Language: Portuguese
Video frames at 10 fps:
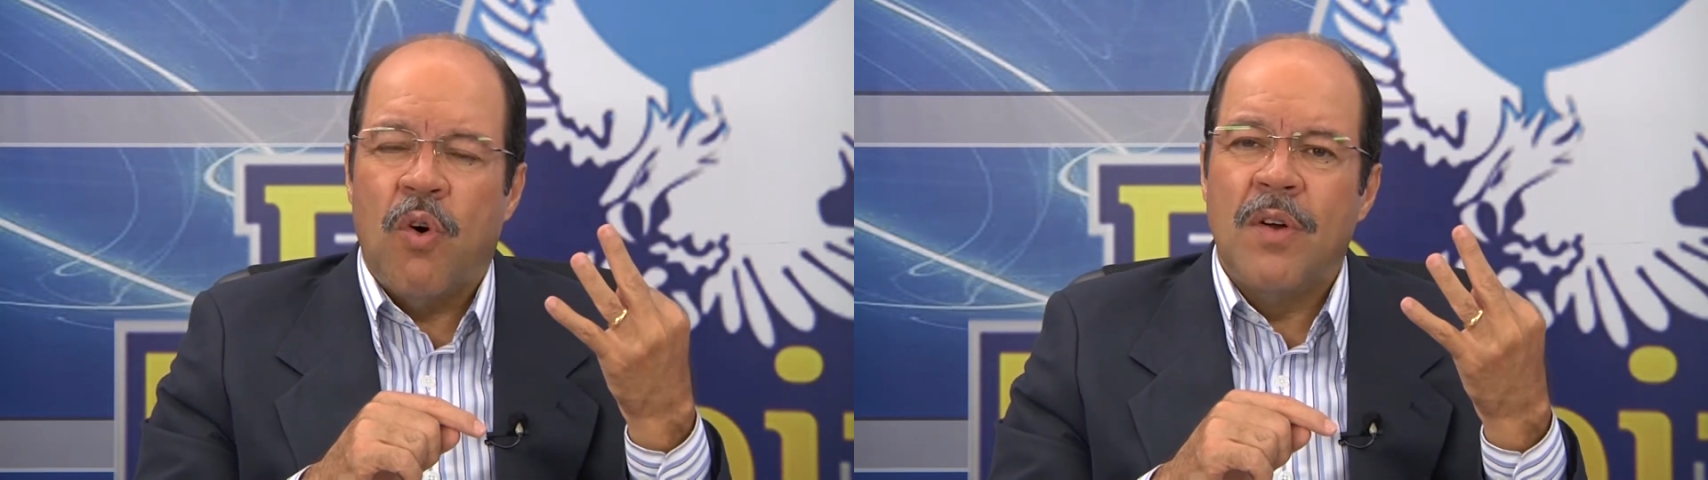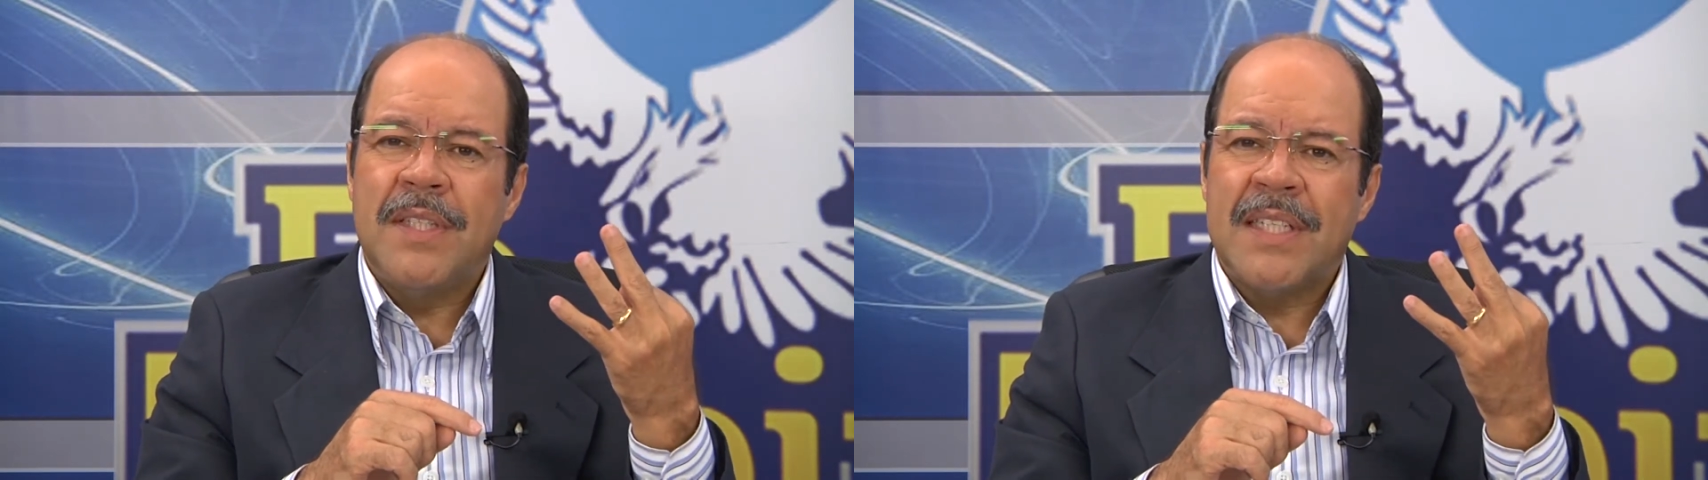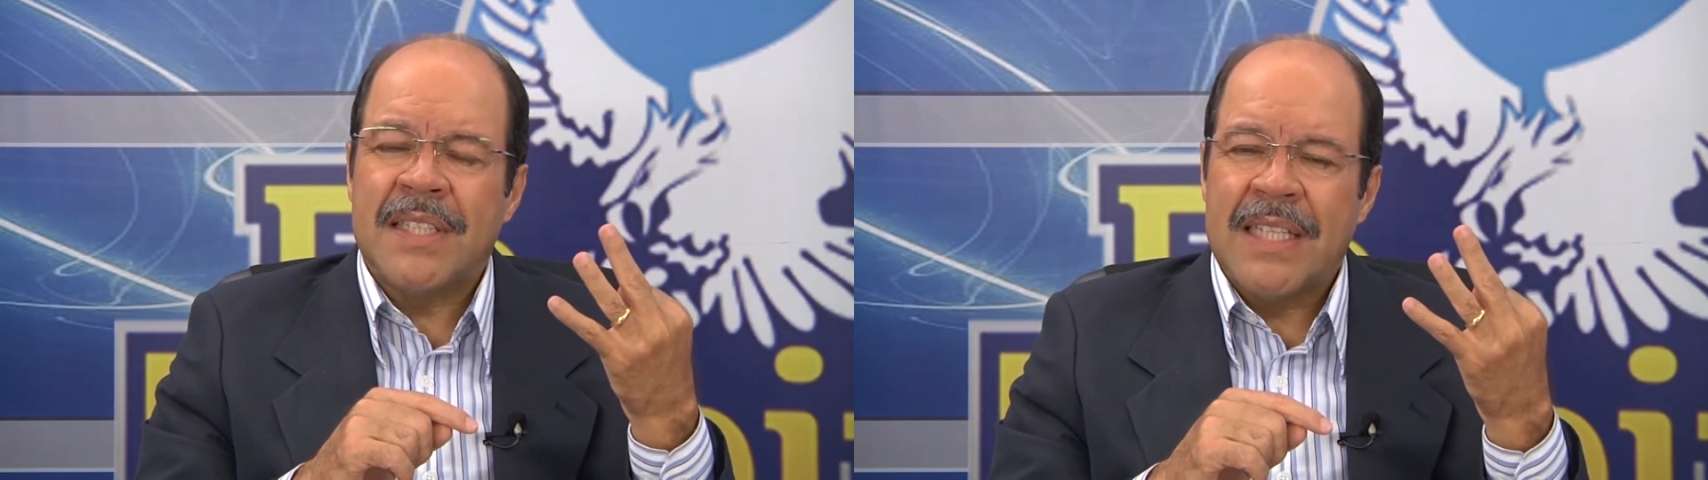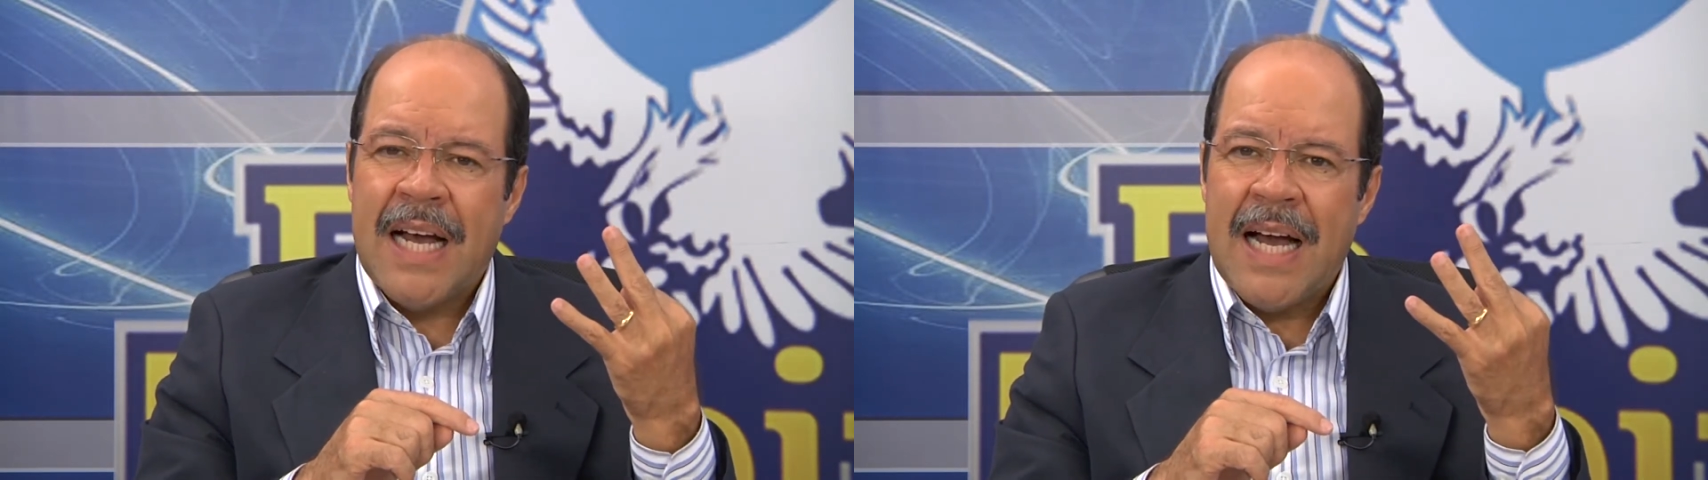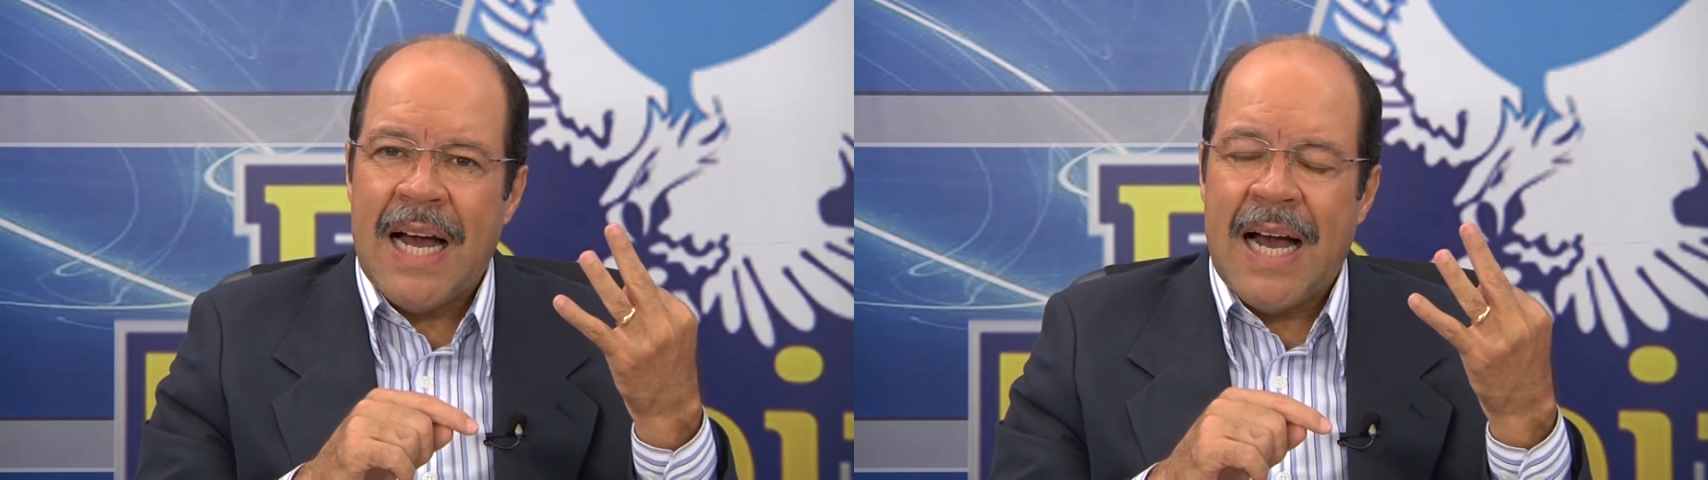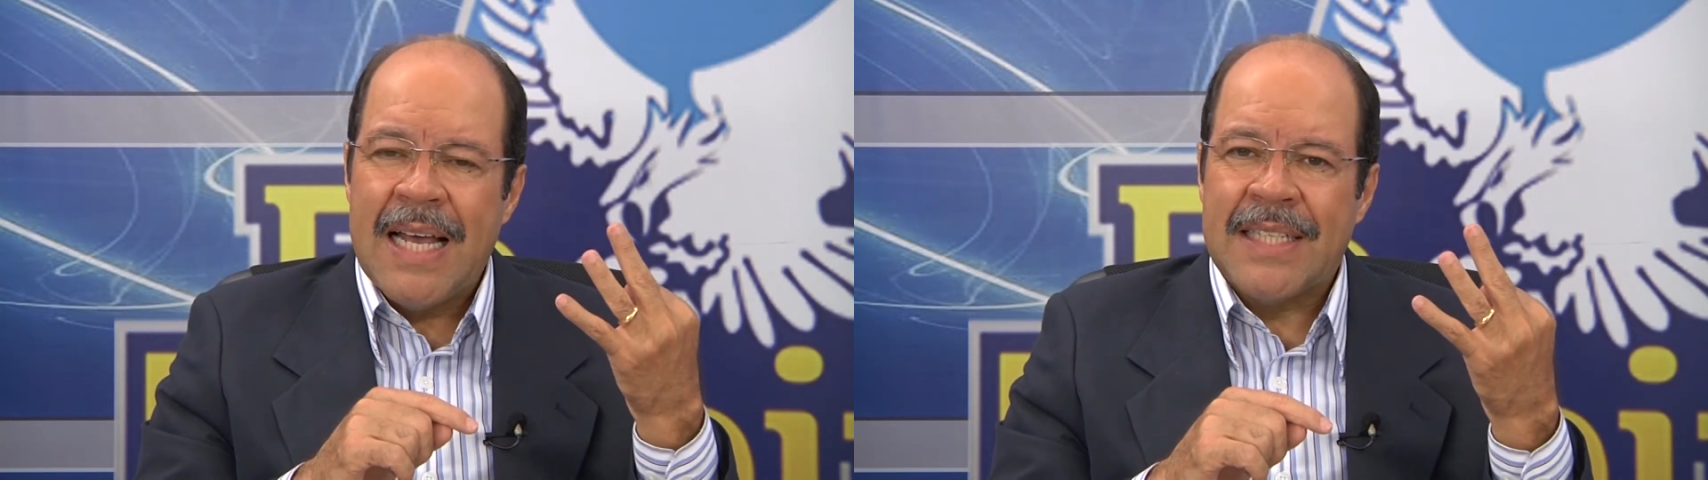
onde está a